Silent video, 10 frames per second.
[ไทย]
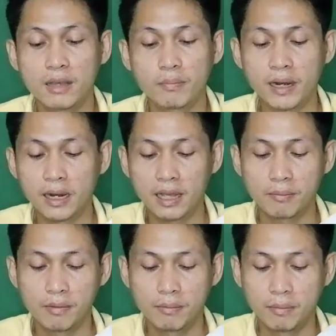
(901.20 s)
บินนะครับ
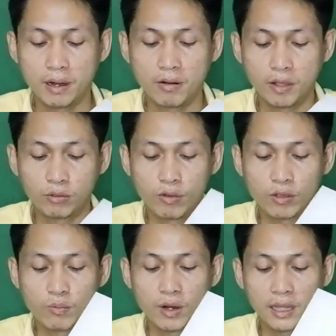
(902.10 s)
มันลอยตัวอยู่
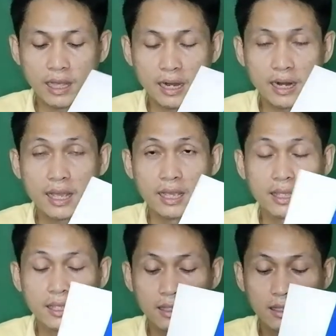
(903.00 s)
บนอากาศได้
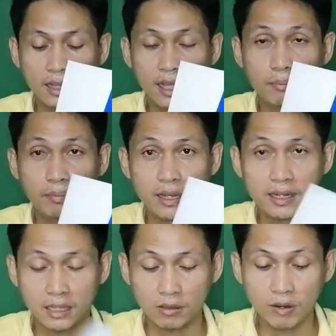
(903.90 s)
นะครับ เกิดจา
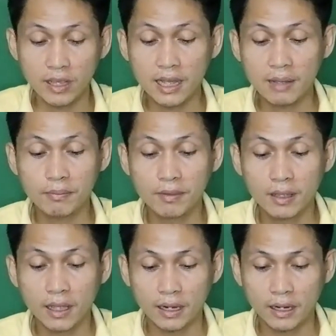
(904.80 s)
กตรงนี้นะครับ
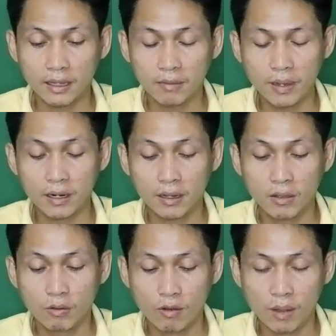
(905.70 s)
อันนี้ก็เป็น
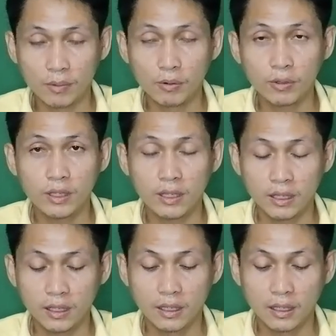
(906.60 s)
ความรู้ที่
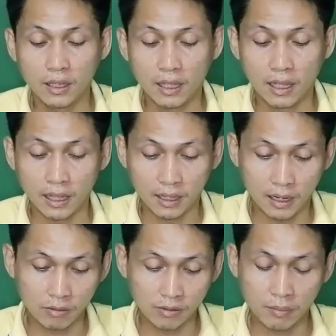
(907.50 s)

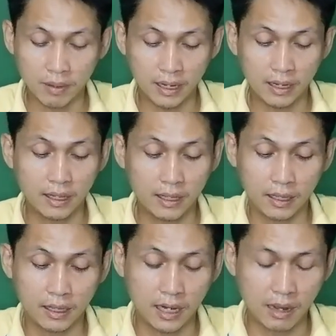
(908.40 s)
เราสามารถ
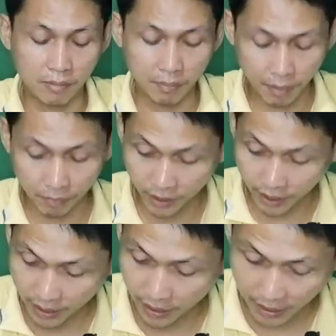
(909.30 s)
นำมาปรับใช้
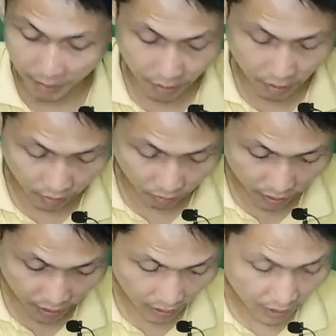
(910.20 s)
ได้นะครับ ก็ตรงนี้
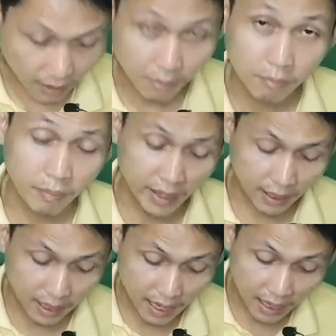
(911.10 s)
ไปอีก
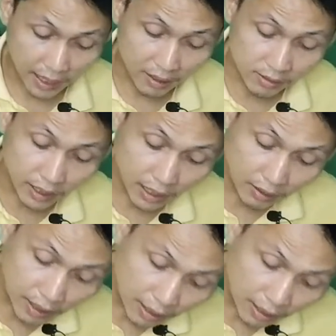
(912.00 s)
ขั้นด้านนี้ก็เสร็จแล้วนะครับ